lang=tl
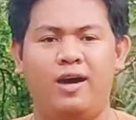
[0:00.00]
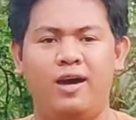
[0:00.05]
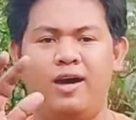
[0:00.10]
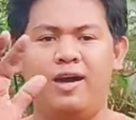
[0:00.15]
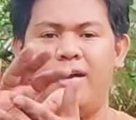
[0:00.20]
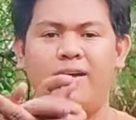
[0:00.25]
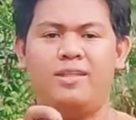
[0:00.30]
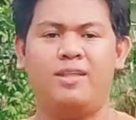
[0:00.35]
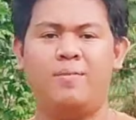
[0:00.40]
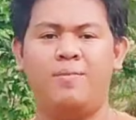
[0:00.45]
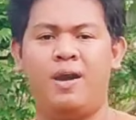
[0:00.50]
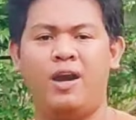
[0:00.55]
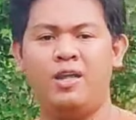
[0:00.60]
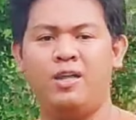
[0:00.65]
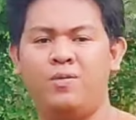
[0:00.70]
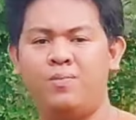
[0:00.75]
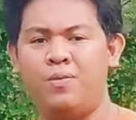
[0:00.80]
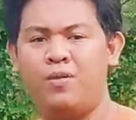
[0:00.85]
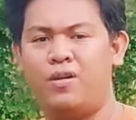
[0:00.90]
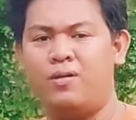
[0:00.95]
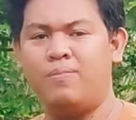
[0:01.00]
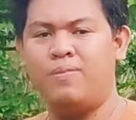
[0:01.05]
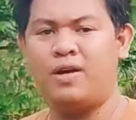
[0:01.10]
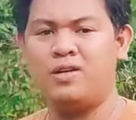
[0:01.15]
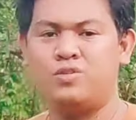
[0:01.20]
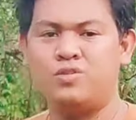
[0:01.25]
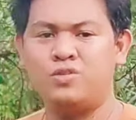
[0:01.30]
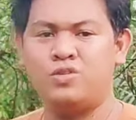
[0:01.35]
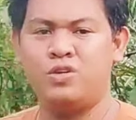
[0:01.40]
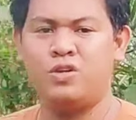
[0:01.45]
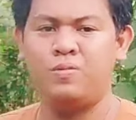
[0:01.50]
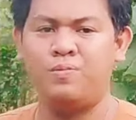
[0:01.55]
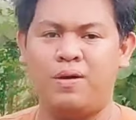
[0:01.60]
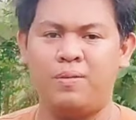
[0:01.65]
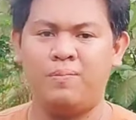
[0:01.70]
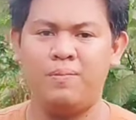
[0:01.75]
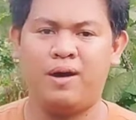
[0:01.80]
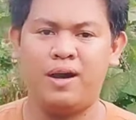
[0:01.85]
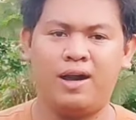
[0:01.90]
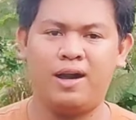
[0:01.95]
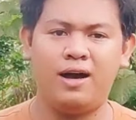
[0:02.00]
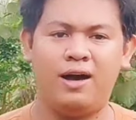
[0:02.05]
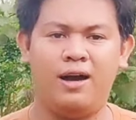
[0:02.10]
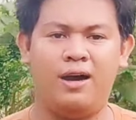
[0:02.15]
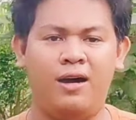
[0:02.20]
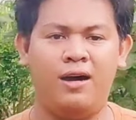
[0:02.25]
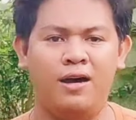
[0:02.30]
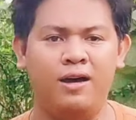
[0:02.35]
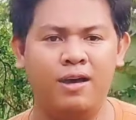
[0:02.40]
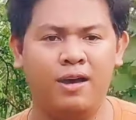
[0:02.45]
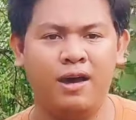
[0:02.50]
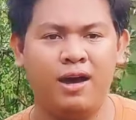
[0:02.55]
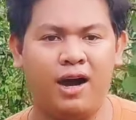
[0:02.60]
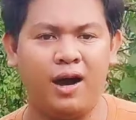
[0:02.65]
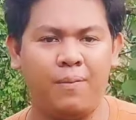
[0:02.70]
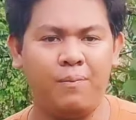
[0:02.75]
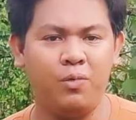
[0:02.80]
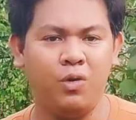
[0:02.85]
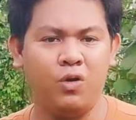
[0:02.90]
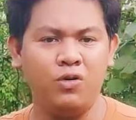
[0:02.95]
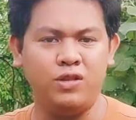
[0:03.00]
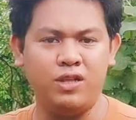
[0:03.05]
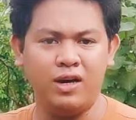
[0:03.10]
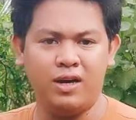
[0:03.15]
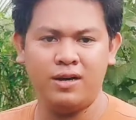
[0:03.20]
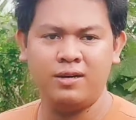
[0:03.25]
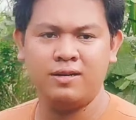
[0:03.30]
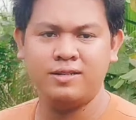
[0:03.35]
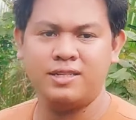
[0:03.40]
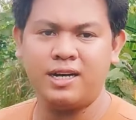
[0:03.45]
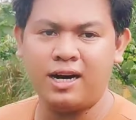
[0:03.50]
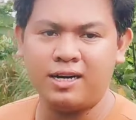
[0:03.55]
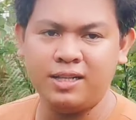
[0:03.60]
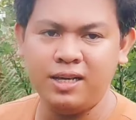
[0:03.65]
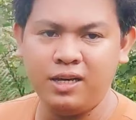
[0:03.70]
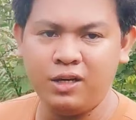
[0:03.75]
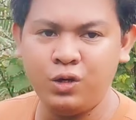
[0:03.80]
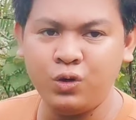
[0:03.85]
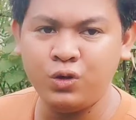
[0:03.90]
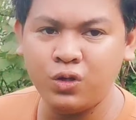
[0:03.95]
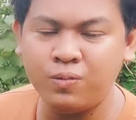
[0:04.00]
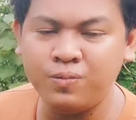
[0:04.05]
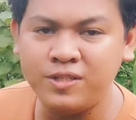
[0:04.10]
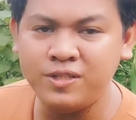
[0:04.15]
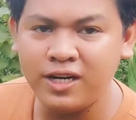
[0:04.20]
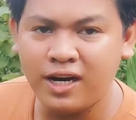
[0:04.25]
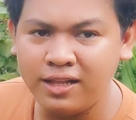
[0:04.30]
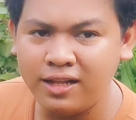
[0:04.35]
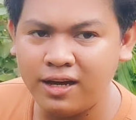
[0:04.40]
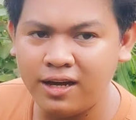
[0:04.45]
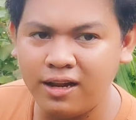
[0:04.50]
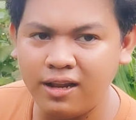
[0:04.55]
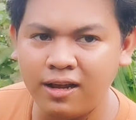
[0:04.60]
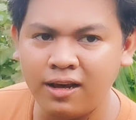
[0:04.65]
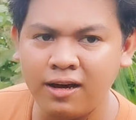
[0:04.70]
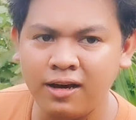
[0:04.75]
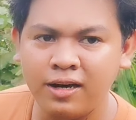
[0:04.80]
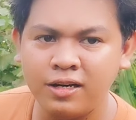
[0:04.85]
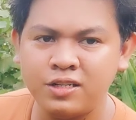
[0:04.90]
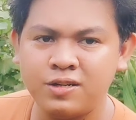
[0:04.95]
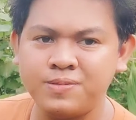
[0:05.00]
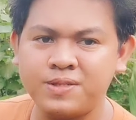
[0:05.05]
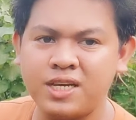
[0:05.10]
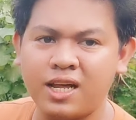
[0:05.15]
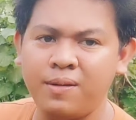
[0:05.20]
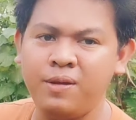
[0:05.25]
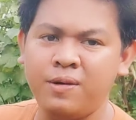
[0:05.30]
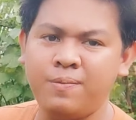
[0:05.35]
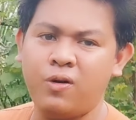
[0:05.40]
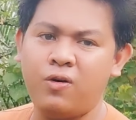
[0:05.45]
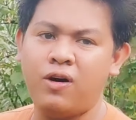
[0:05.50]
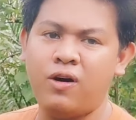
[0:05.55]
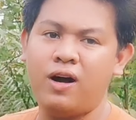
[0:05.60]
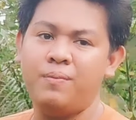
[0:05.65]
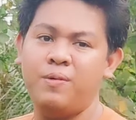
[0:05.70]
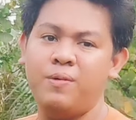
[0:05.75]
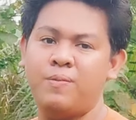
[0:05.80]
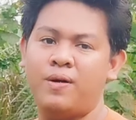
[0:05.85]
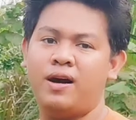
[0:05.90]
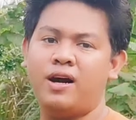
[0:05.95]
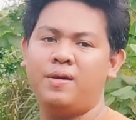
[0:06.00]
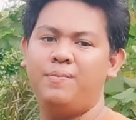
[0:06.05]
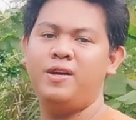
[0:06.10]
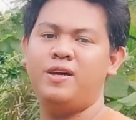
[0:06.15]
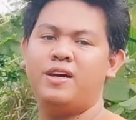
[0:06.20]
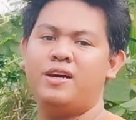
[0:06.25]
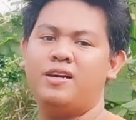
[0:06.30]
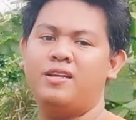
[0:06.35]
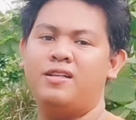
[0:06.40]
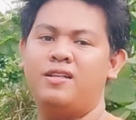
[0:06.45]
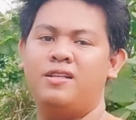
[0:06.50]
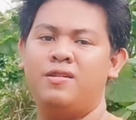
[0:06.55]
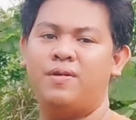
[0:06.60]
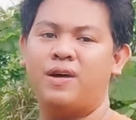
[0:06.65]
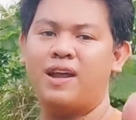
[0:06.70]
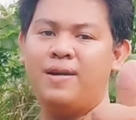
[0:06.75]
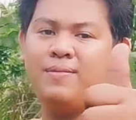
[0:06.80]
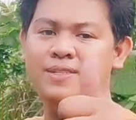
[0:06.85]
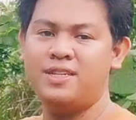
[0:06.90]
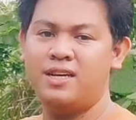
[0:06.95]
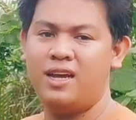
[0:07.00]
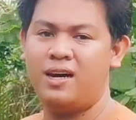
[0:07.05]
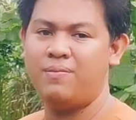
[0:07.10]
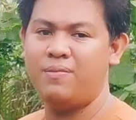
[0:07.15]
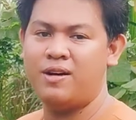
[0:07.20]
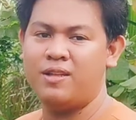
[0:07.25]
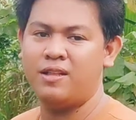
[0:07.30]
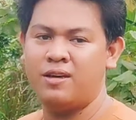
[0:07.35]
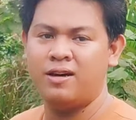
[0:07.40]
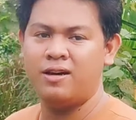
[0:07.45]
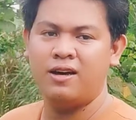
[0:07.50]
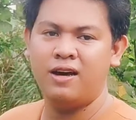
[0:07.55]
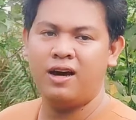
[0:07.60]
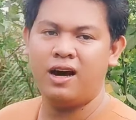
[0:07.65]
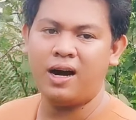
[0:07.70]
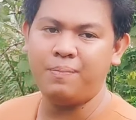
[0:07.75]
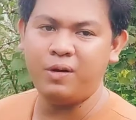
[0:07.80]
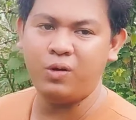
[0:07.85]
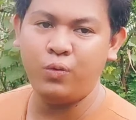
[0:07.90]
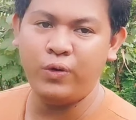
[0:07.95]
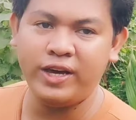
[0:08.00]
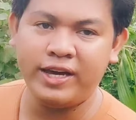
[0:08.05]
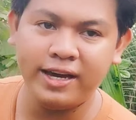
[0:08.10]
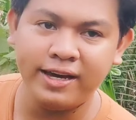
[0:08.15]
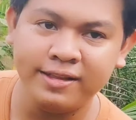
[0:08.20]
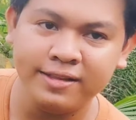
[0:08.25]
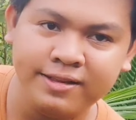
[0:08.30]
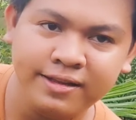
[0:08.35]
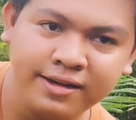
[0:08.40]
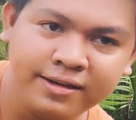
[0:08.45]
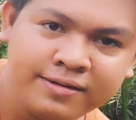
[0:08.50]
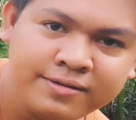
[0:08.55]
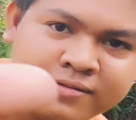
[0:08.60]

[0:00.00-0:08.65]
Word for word: And abangan nyo po ang mga susunod pang mga upload sa ating YouTube channel. Subscribe nyo po ang aming mga kaibigan. Maraming salamat. Happy weekend.